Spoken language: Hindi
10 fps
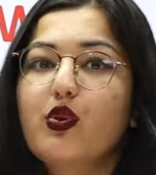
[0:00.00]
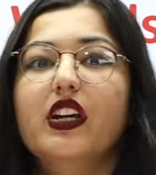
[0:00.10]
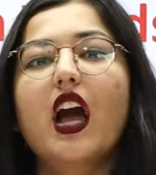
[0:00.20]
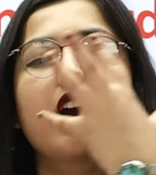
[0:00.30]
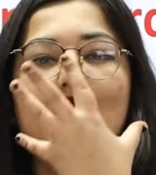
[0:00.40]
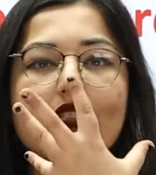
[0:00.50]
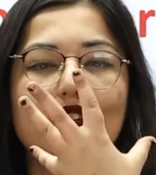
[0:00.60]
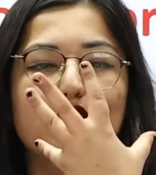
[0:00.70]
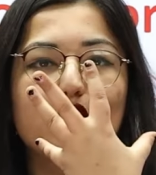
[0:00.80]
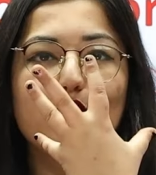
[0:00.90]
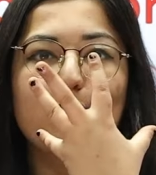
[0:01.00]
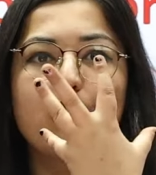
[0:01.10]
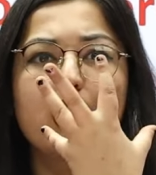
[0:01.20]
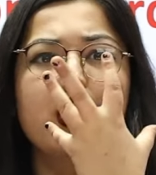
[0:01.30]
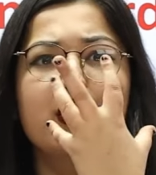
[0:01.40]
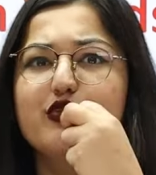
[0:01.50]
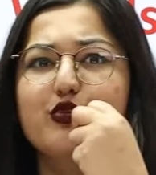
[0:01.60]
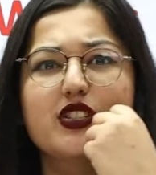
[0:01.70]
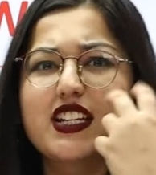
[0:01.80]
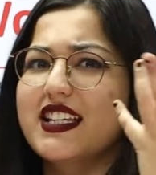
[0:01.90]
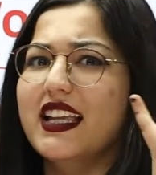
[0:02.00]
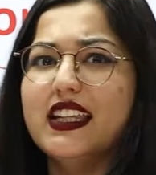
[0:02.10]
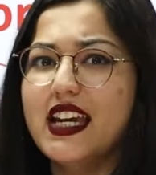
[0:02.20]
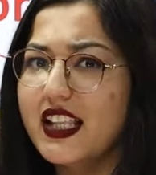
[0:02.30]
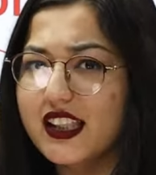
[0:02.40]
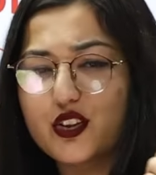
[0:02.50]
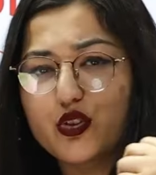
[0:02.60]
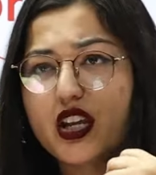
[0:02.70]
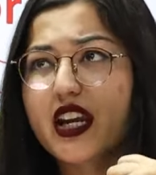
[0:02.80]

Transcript: को क्या कर सकते हो फ्रूट्स के साथ खेलते तो